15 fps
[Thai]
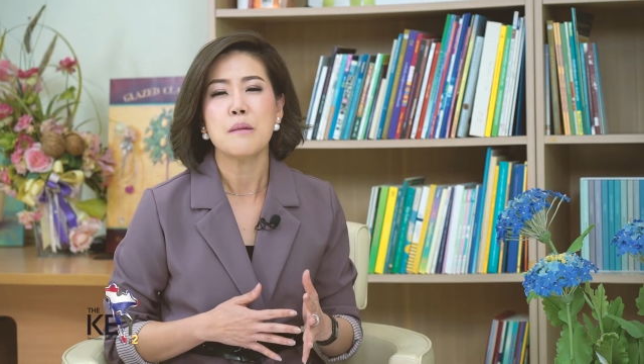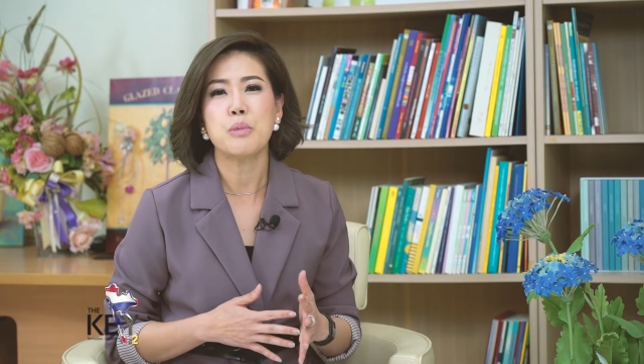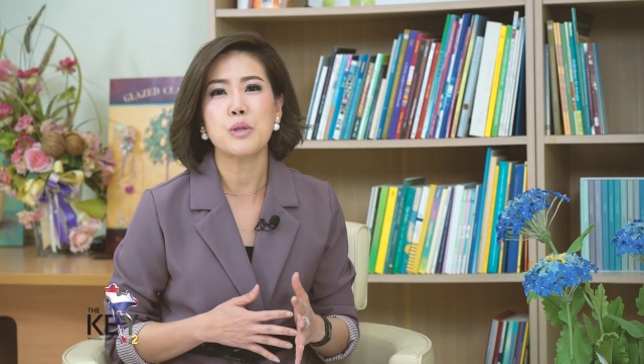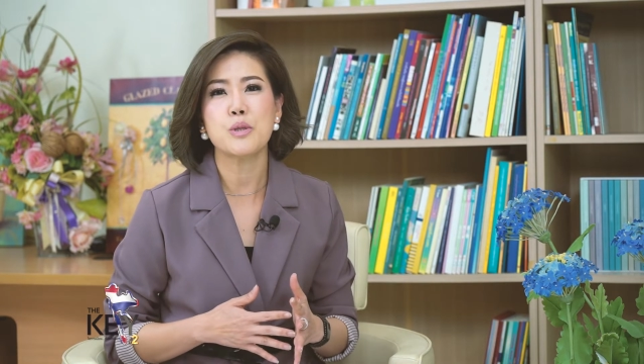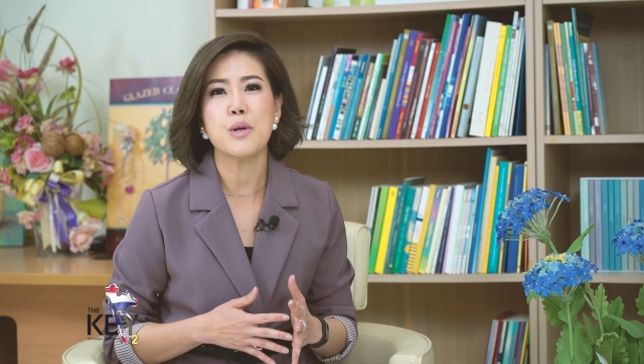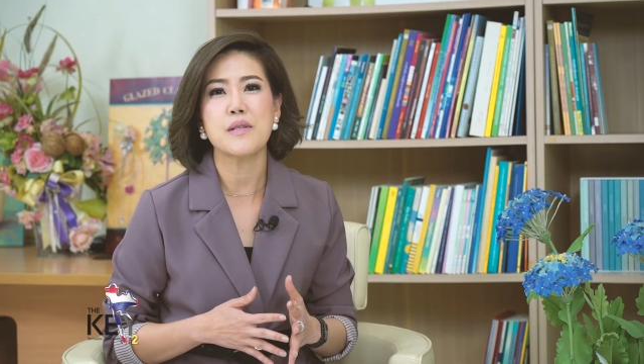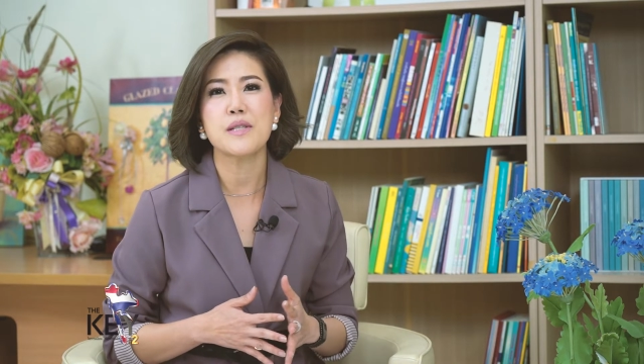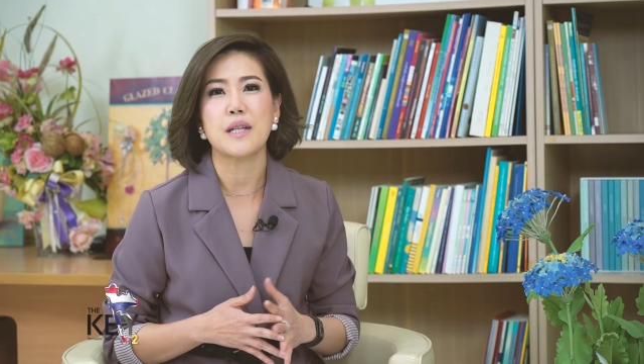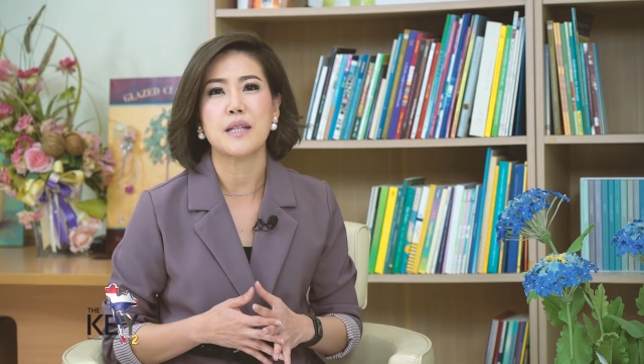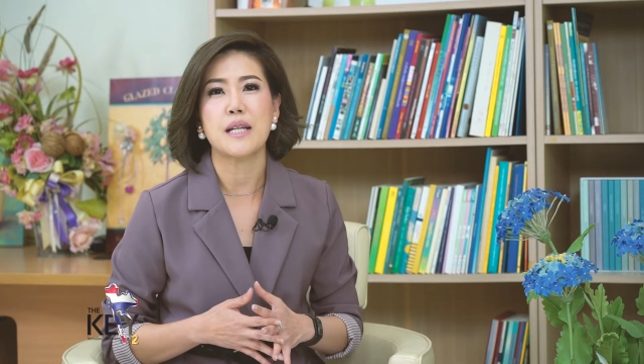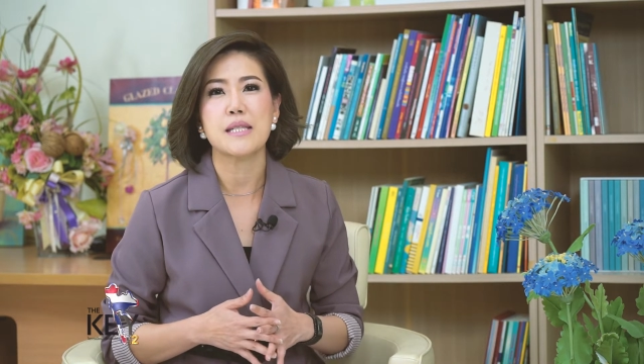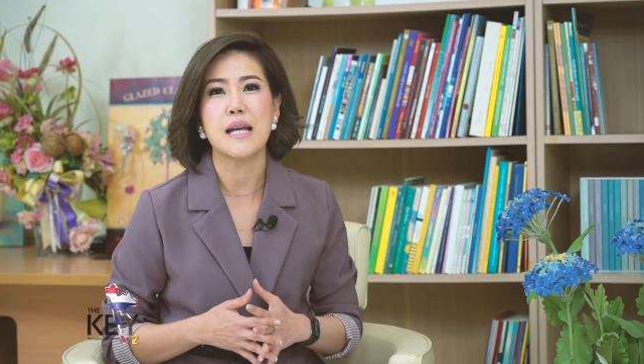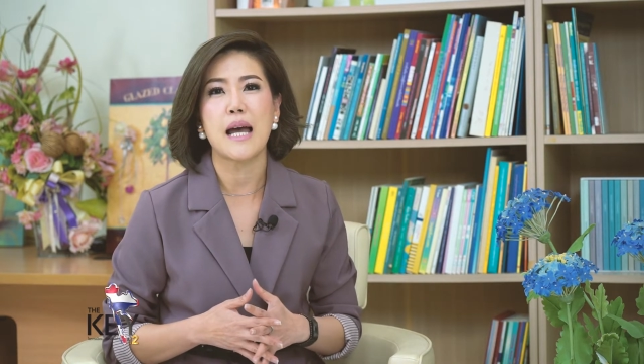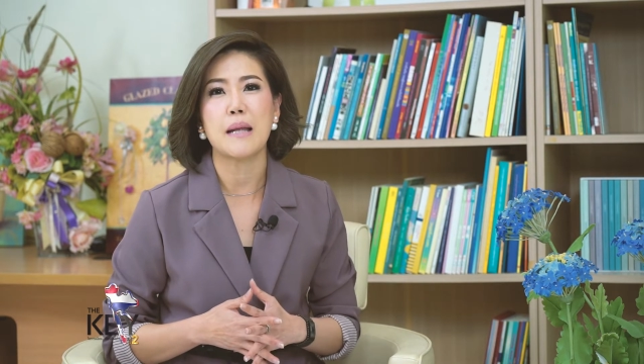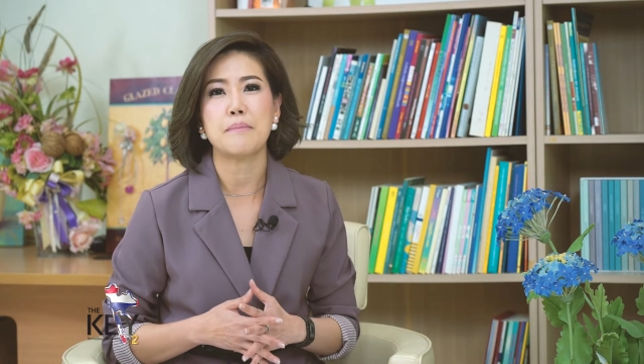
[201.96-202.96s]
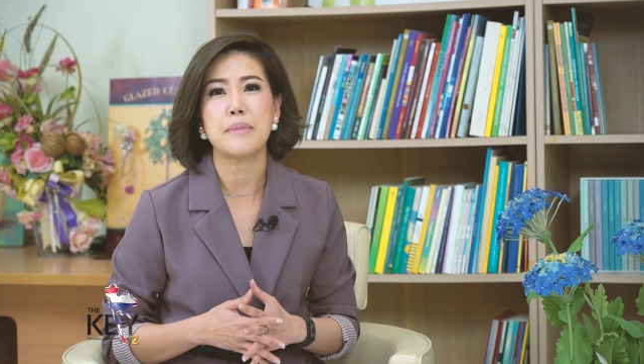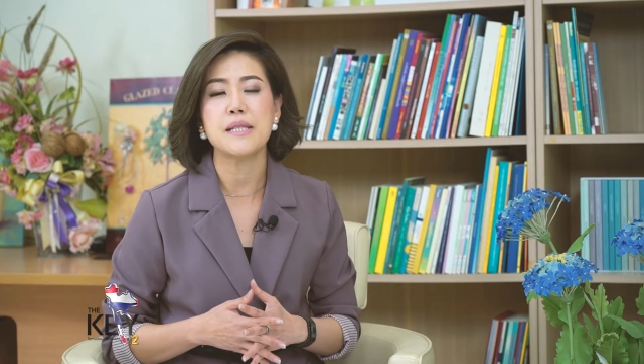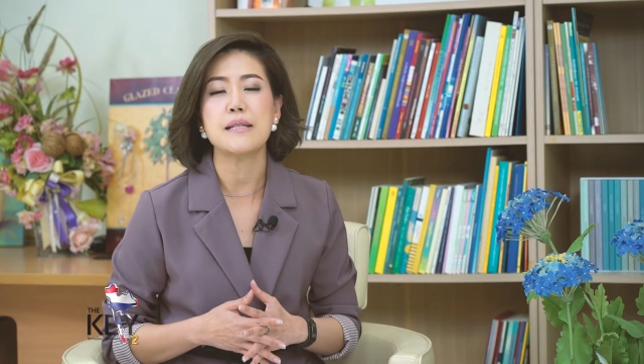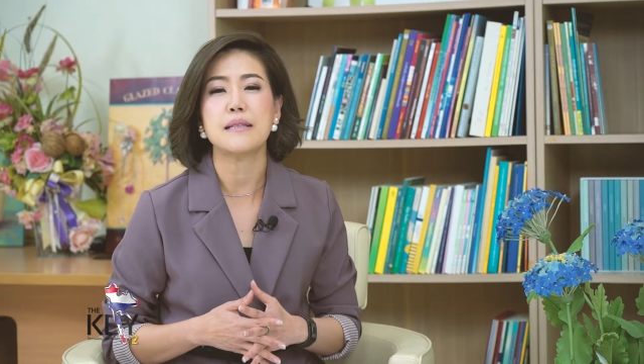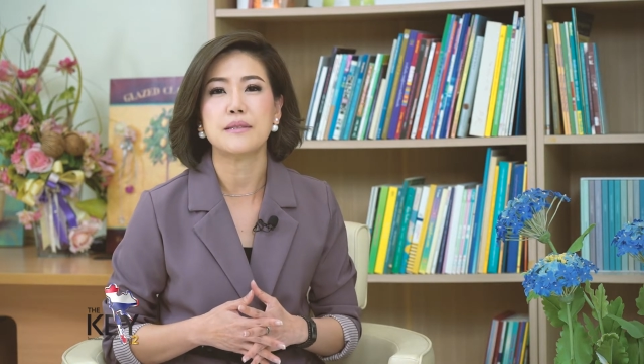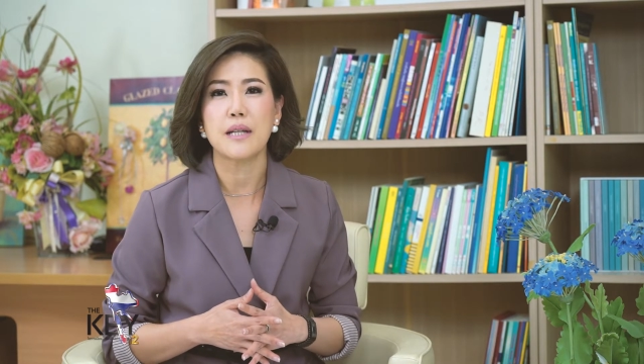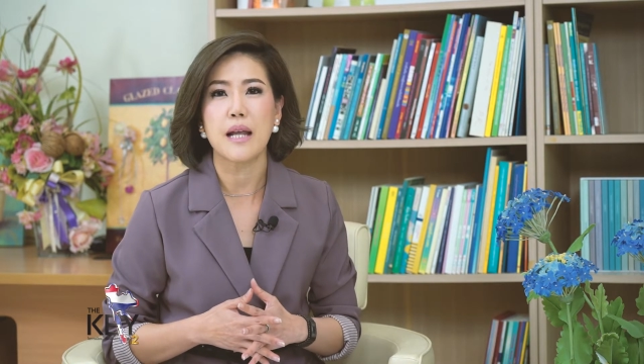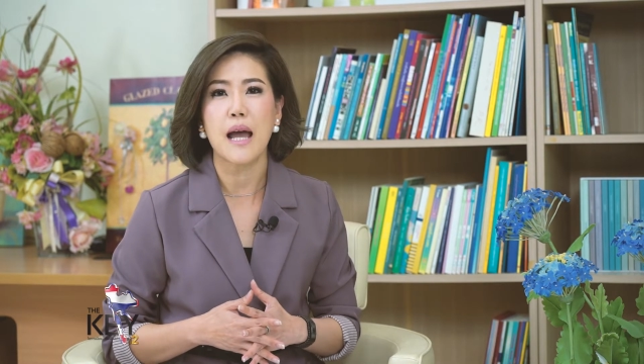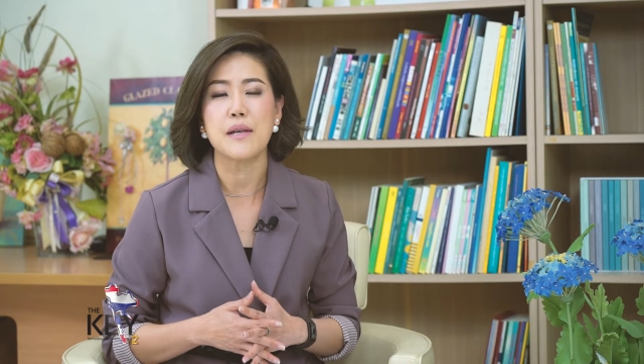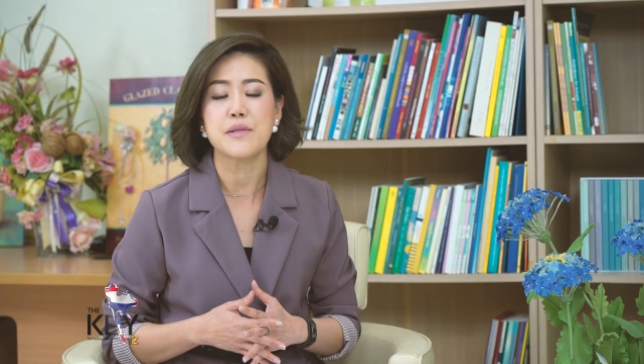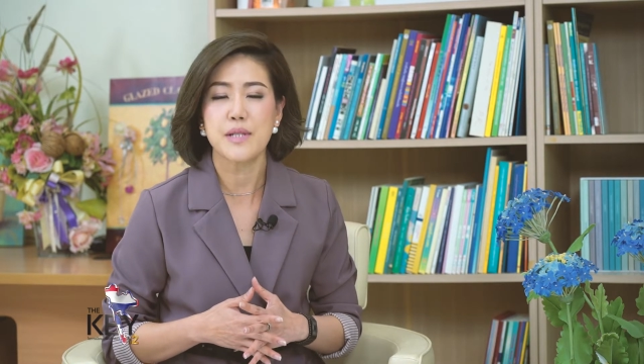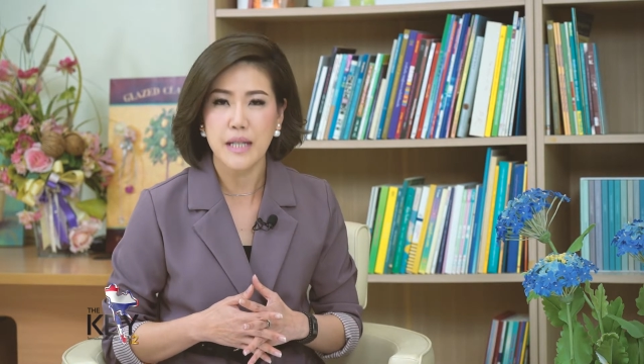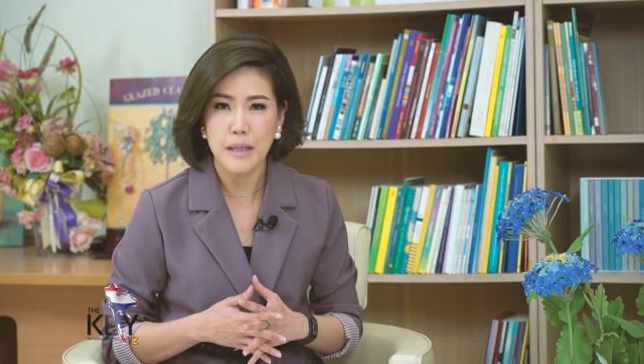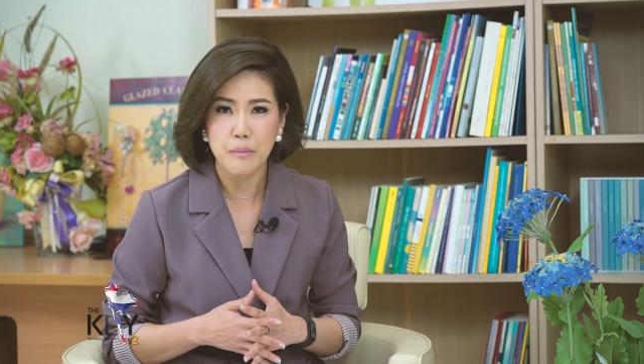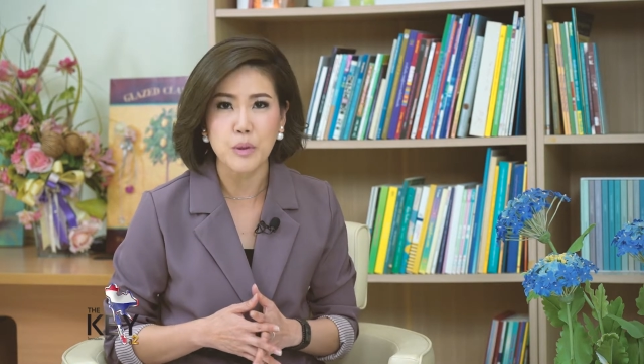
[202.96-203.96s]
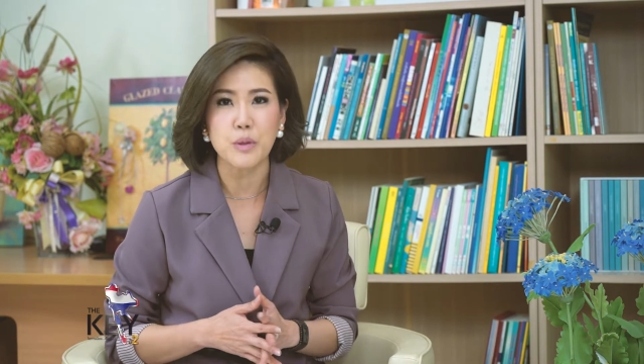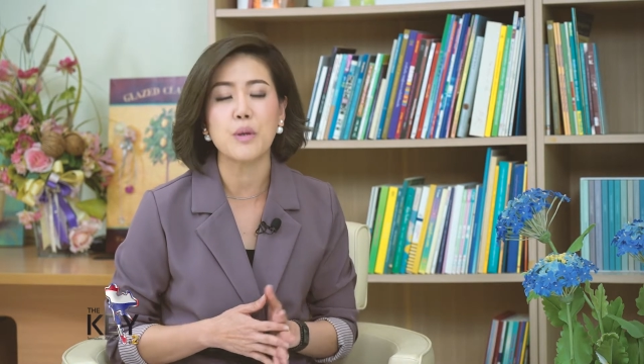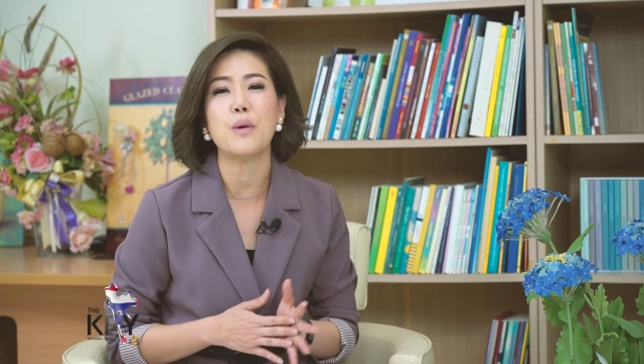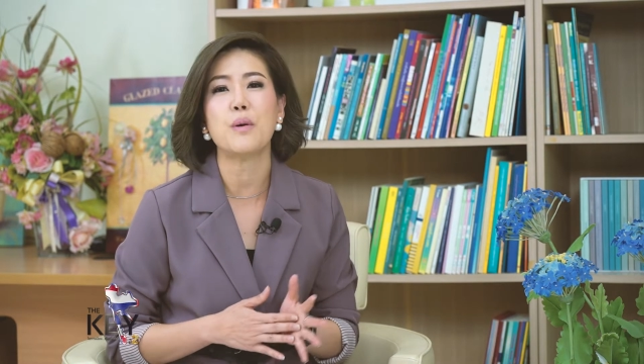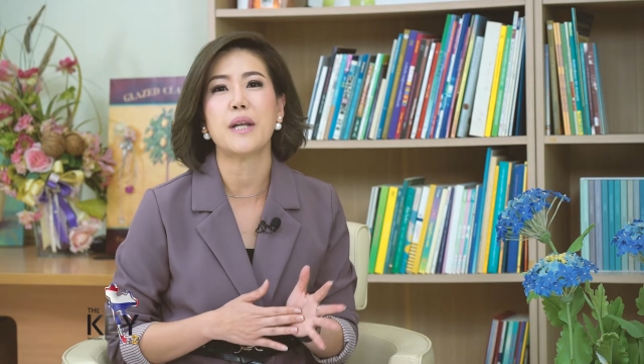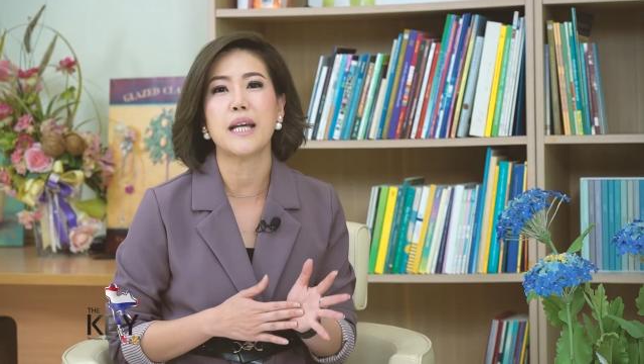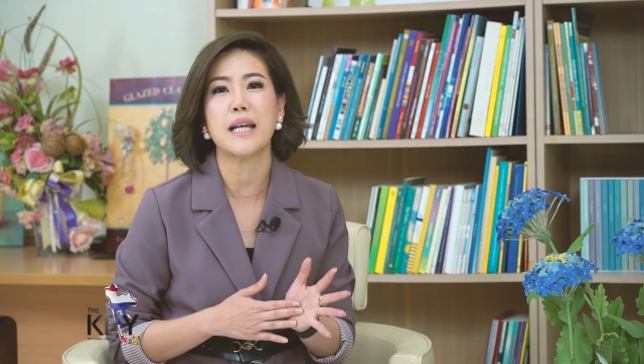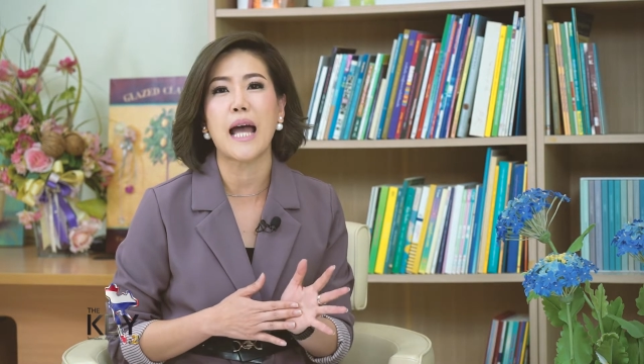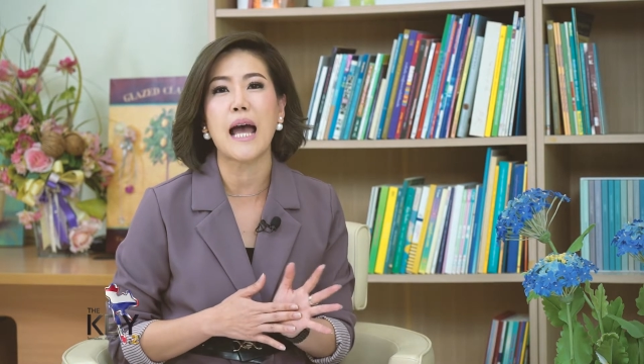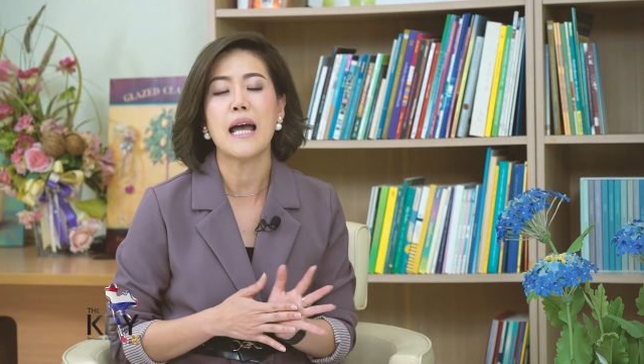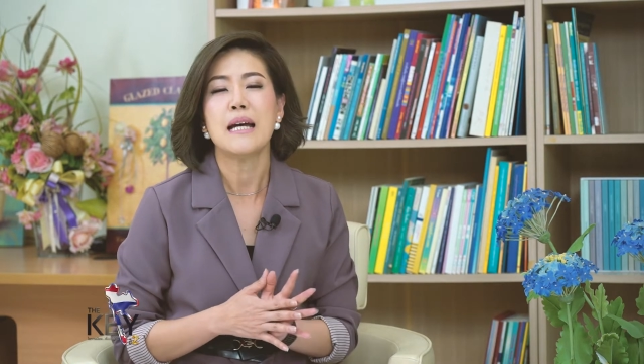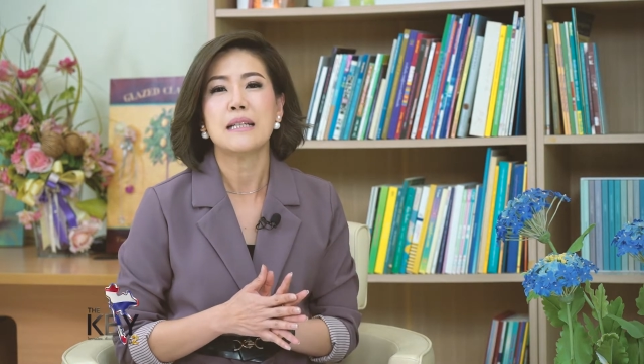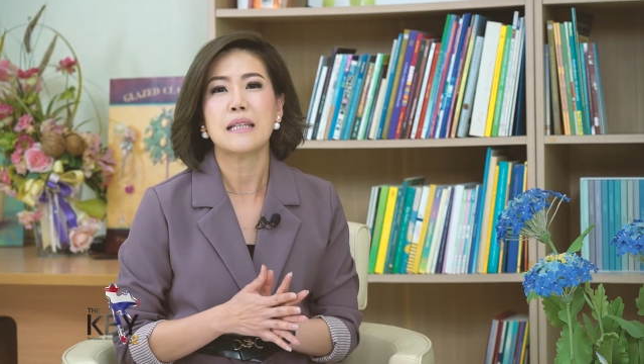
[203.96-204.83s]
ผู้ช่วยศาสตราจารย์พิจิตราสึคาโมโตะนะคะ